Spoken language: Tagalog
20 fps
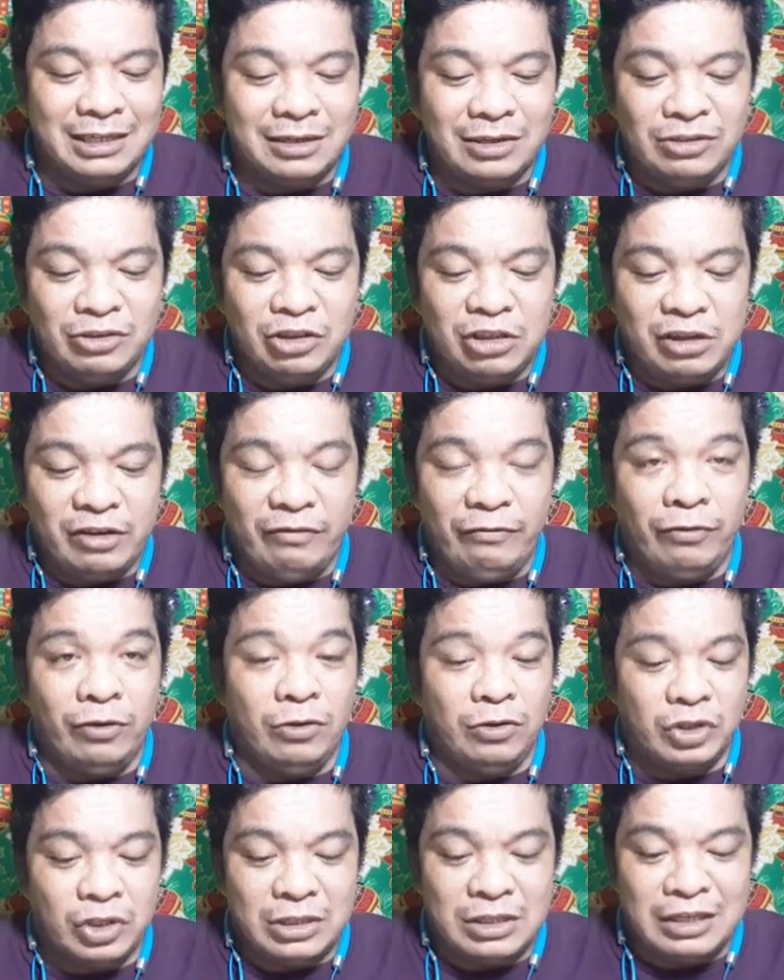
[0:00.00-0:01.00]

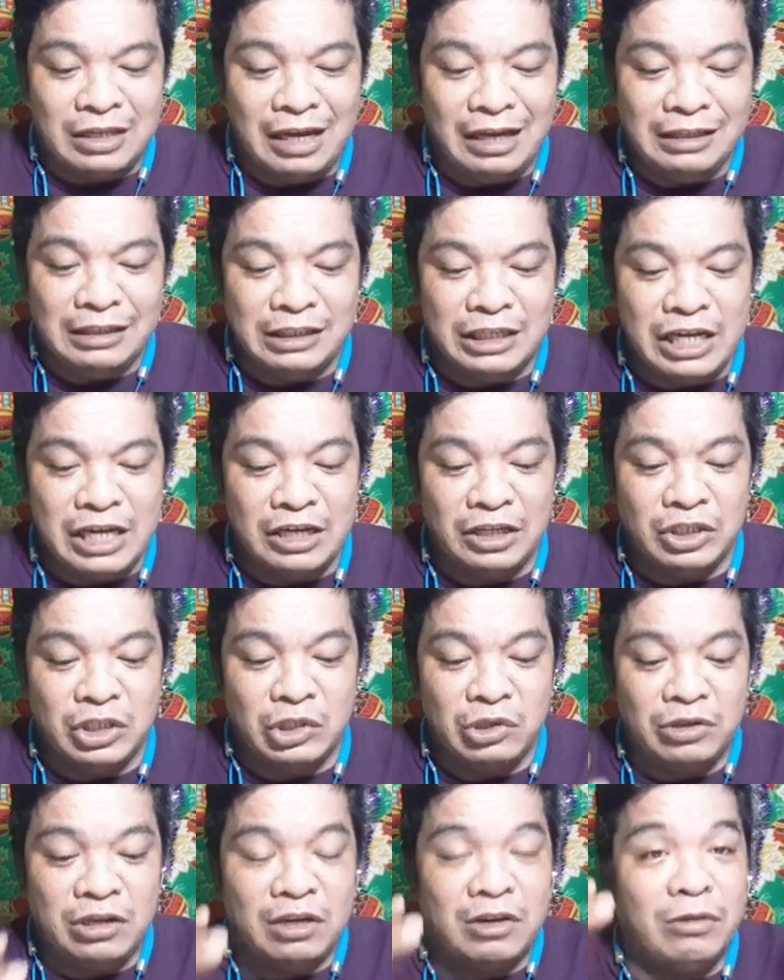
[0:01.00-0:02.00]
contributes nothing
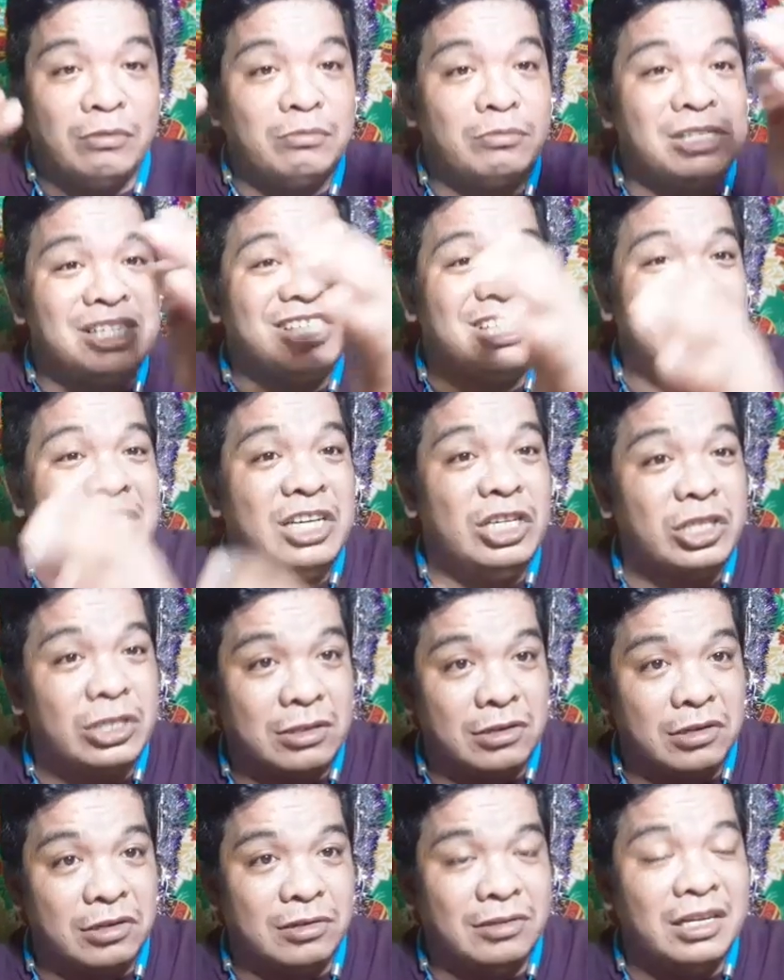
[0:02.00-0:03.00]
to the
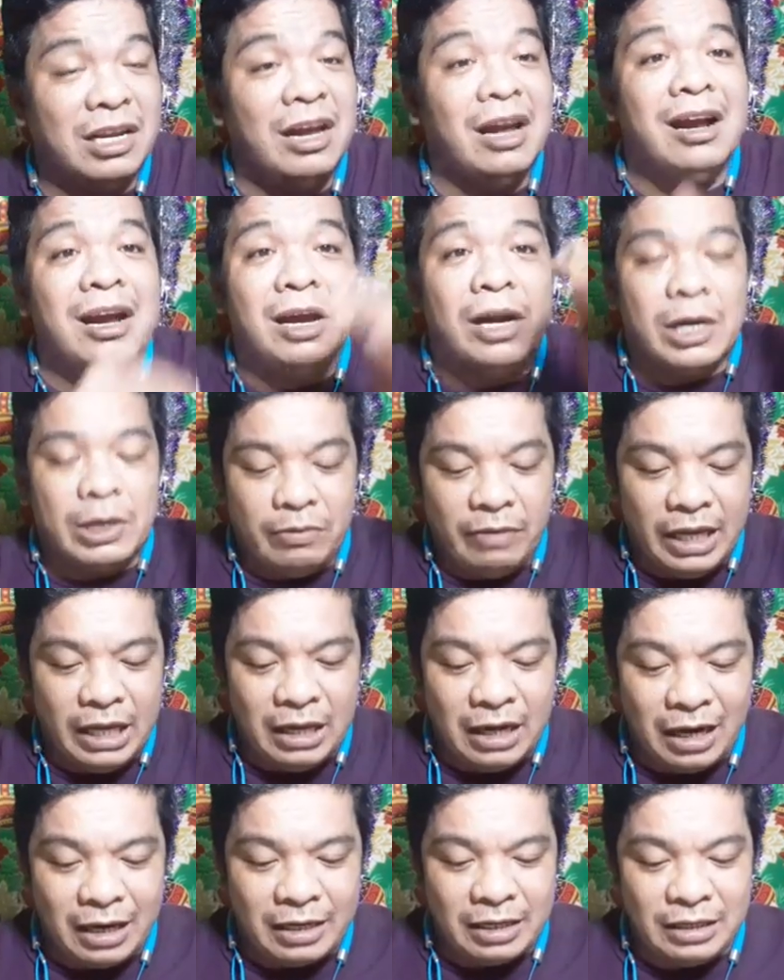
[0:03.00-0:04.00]
conversation
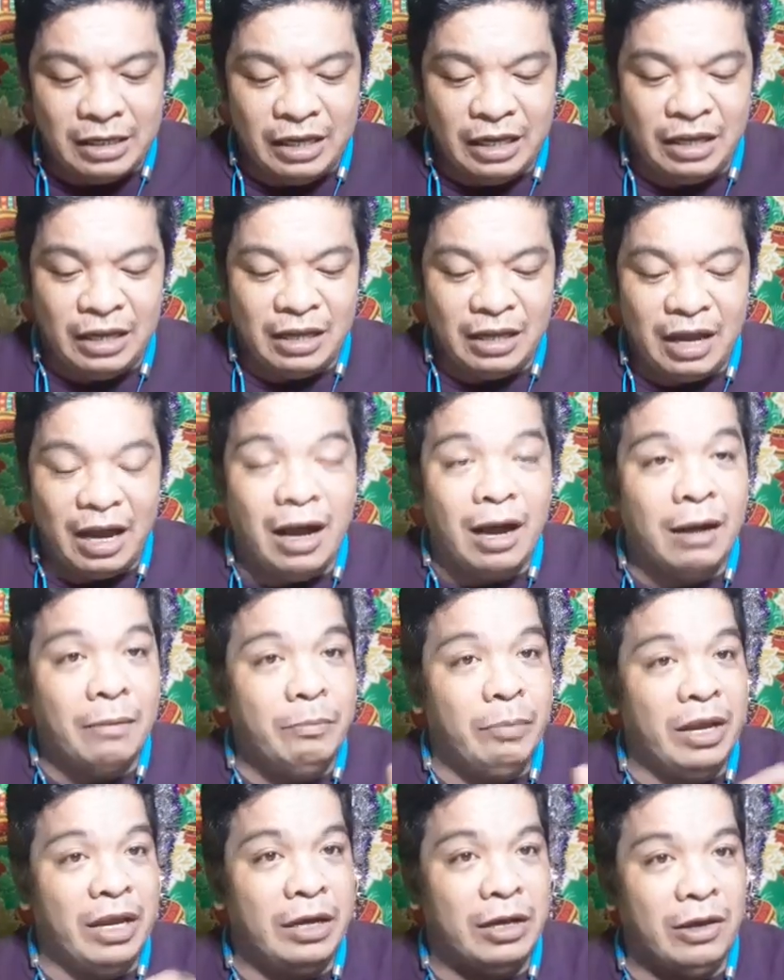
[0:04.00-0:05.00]
regarding a
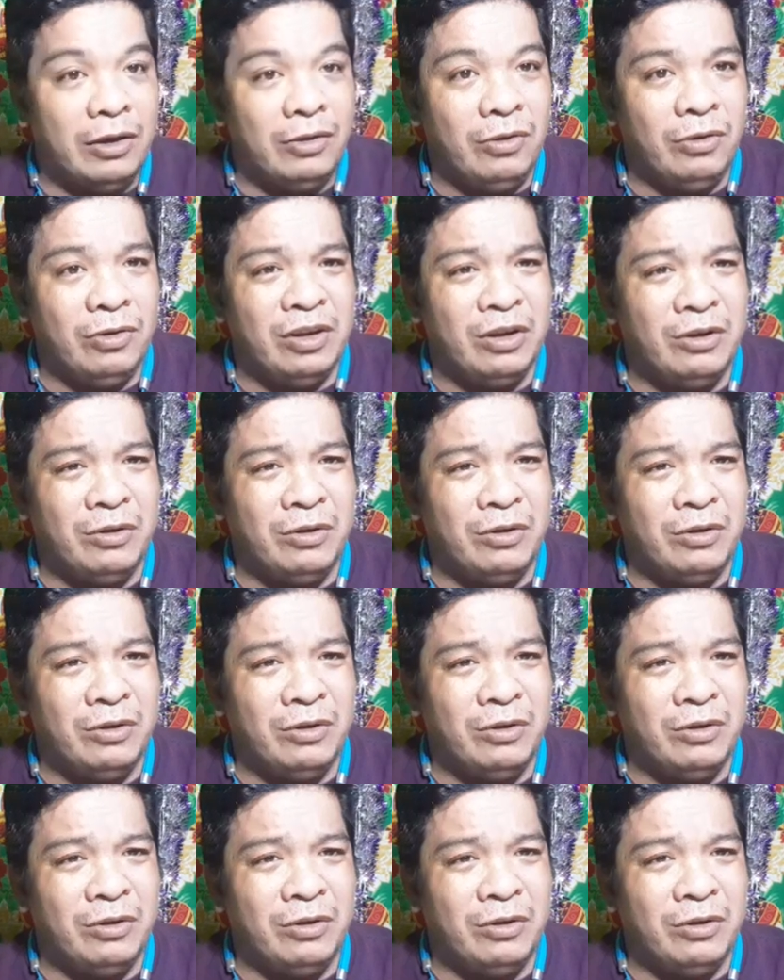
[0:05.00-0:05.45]
video.